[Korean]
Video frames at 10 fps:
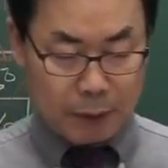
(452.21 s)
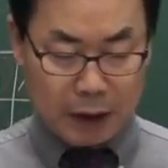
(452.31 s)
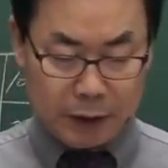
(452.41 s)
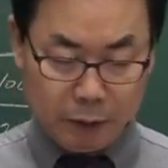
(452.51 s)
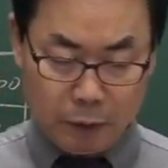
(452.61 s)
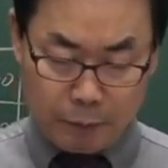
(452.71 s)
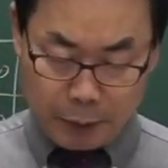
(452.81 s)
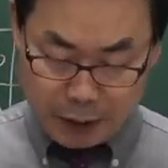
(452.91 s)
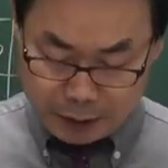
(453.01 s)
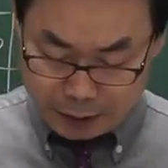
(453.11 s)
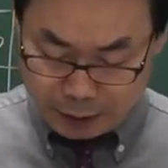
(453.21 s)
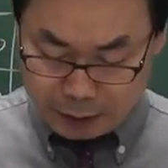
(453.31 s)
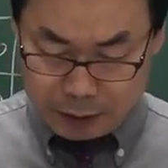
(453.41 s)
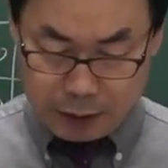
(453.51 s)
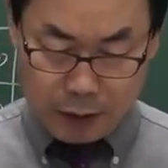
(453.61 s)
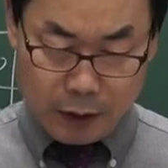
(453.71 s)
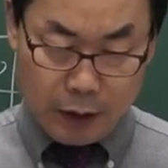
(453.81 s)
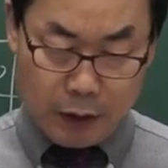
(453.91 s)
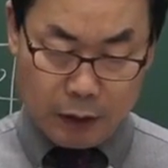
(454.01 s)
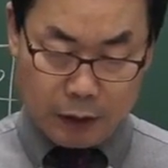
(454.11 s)
89페이지
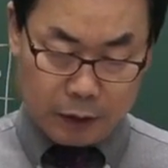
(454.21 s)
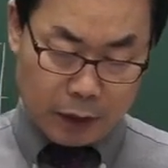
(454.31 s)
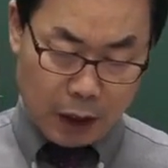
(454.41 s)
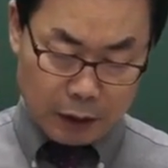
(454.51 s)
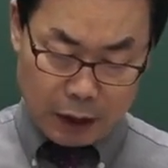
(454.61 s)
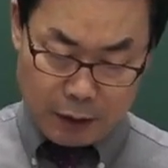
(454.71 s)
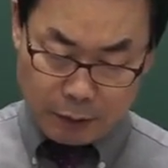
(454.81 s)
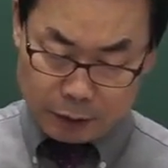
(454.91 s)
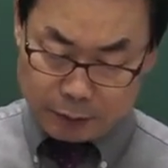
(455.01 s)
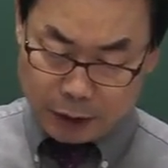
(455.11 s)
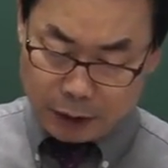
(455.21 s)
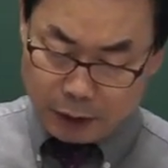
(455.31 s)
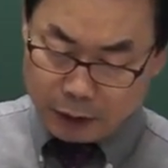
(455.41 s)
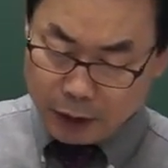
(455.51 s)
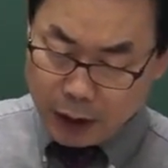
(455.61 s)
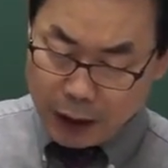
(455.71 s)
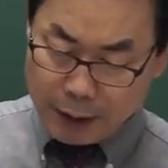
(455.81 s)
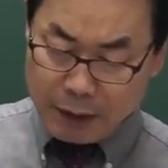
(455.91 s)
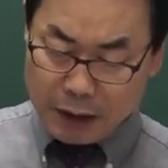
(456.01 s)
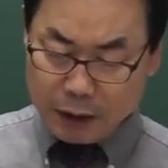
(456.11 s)
어, 상단에 보시면은
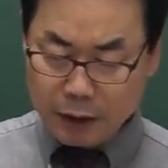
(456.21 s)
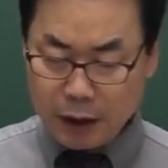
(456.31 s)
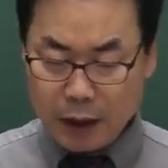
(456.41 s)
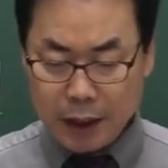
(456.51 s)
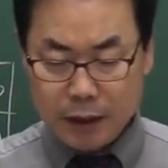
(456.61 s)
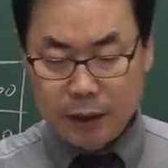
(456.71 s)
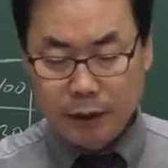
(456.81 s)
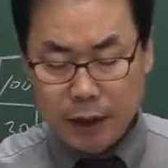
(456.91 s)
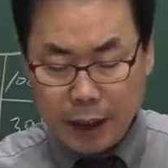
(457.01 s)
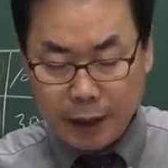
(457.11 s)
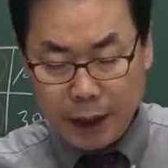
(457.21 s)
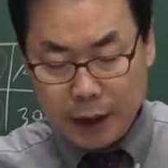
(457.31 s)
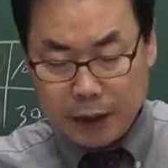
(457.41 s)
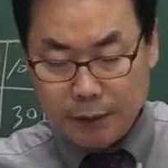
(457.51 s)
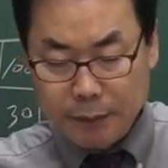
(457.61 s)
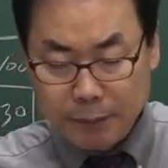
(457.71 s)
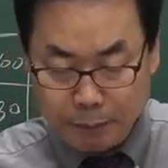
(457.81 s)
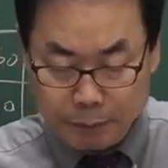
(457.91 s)
MSDS의 게시 및